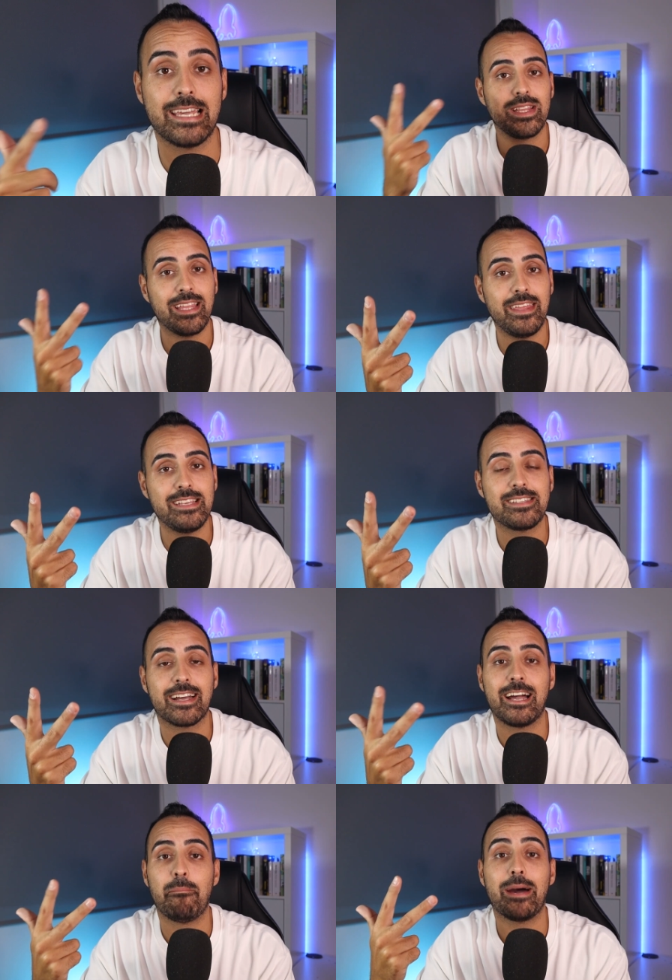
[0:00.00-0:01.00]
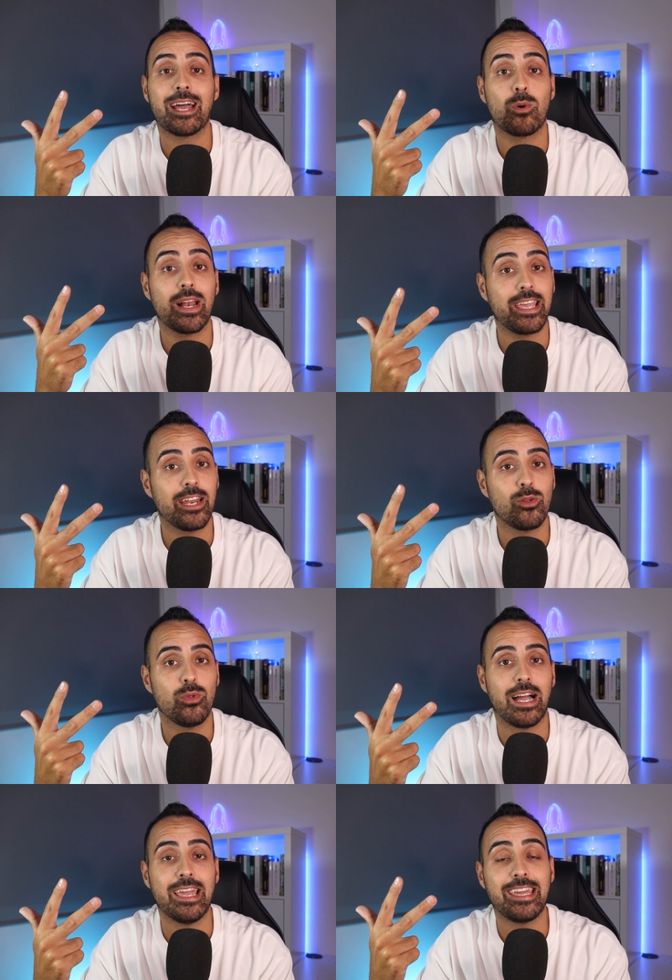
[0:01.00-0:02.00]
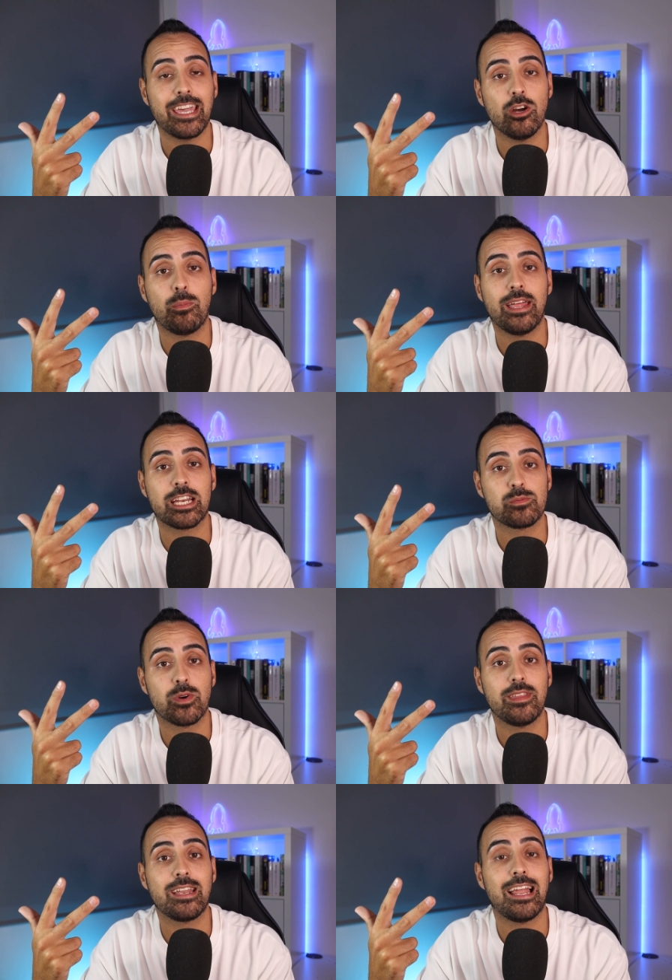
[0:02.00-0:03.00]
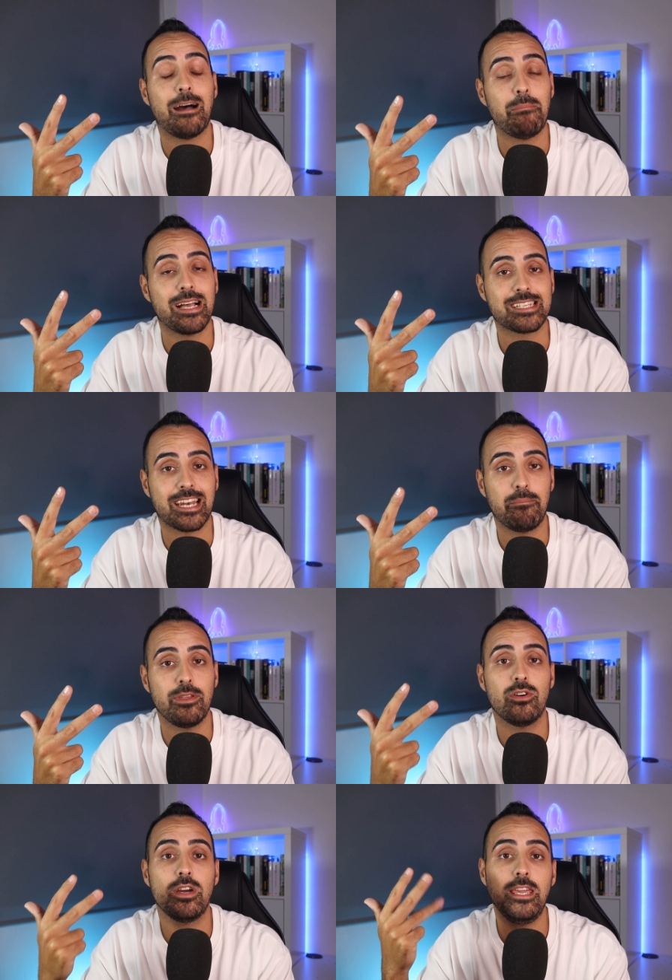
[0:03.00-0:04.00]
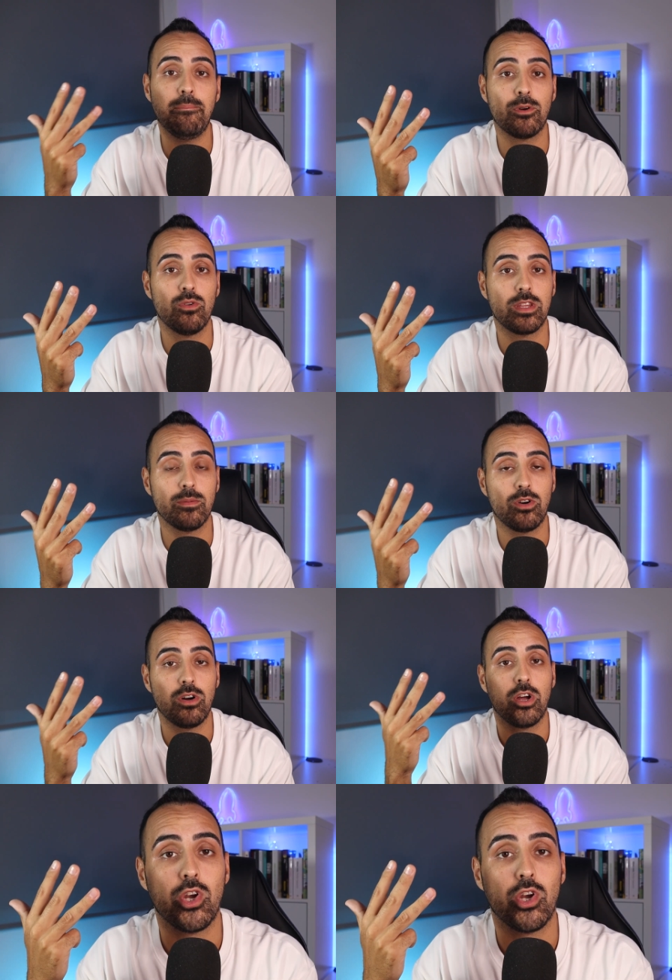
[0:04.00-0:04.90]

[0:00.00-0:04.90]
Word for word: cuenta de Instagram para cualquier duda y que yo pueda responderla más rápido y por último,